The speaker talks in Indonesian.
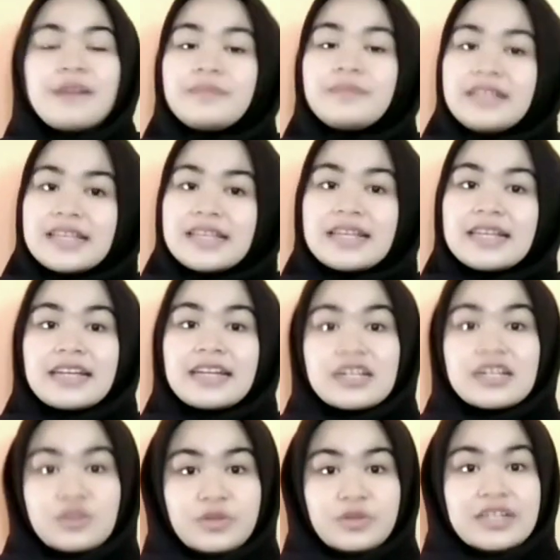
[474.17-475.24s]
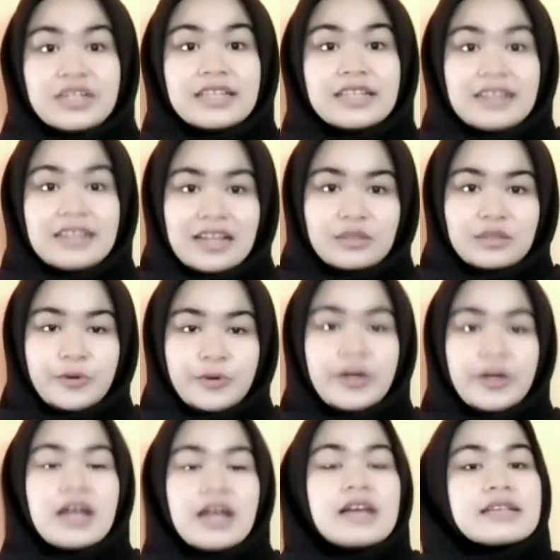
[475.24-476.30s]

Berdasarkan studi literatur,